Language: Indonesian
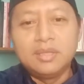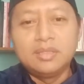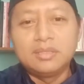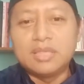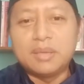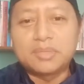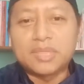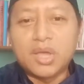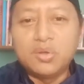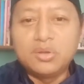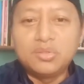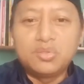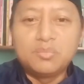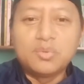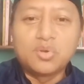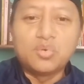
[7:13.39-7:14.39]
Tiap tahun
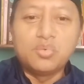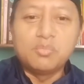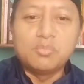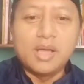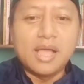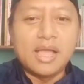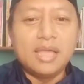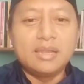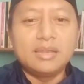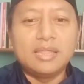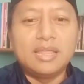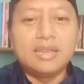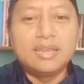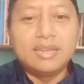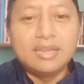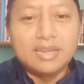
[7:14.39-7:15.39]
itu berubah
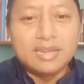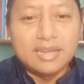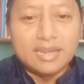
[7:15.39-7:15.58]
dan